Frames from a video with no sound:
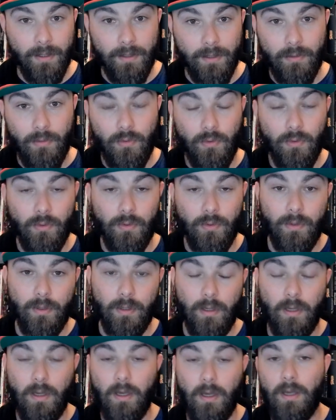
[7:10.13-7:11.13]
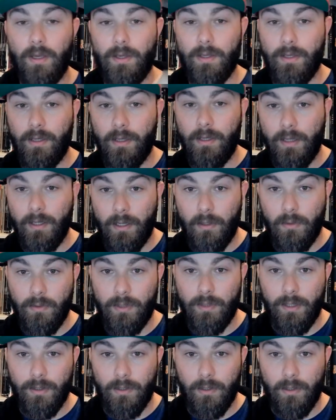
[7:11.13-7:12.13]
de Y le
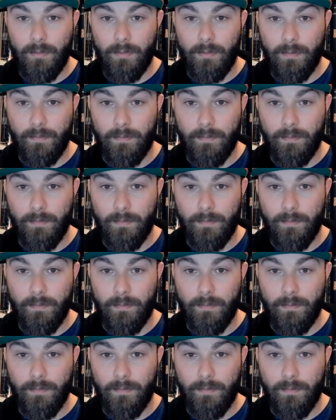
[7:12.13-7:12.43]
dernier homme.